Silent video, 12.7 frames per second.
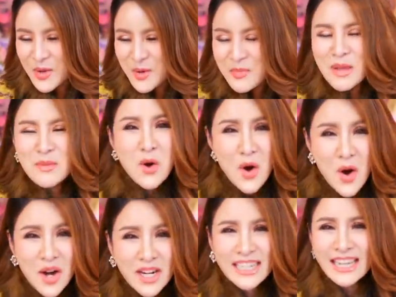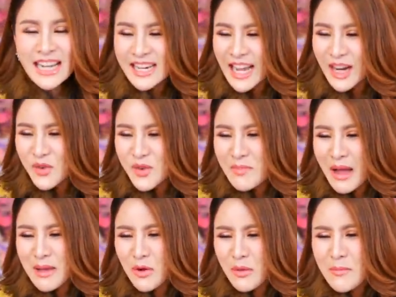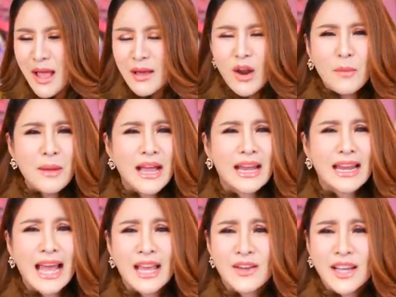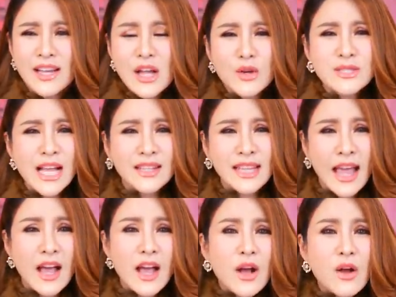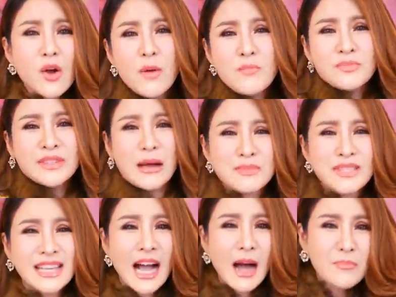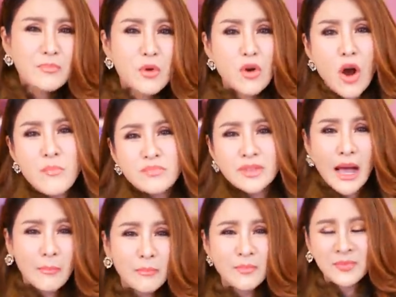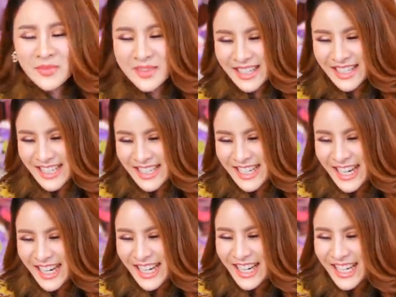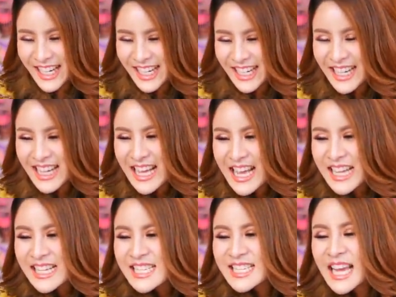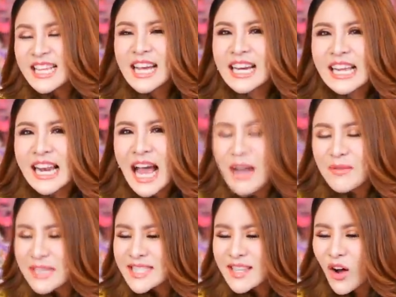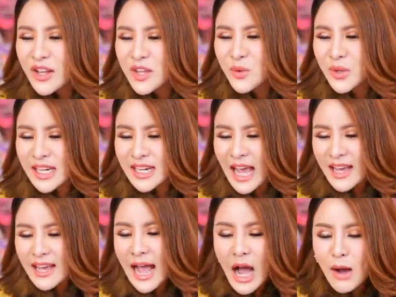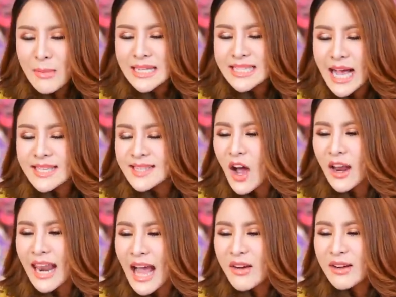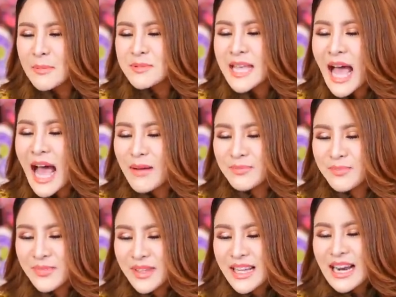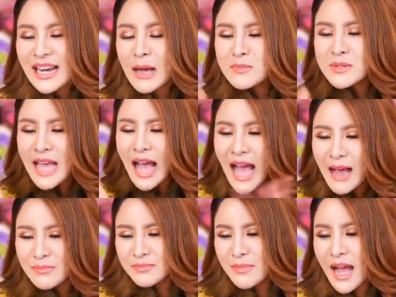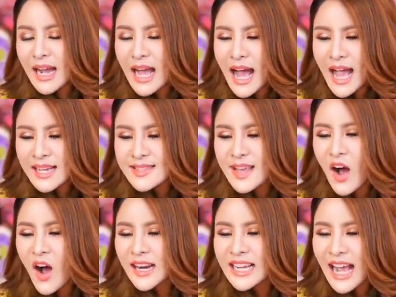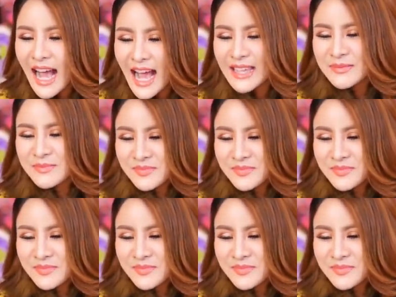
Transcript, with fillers: รุ่นพี่เบิร์ดนะคะเด็กรุ่นใหม่บอกแม่ร้องเพลงอะไรวะรู้จักแต่ก้มต่ำสิครับก้มต่ำฉันยังลีลาไม่สอนอยู่อีกนะเอามาจ้าสอนแล้วรับทราบรับทราบมาค่ะสอนค่ะ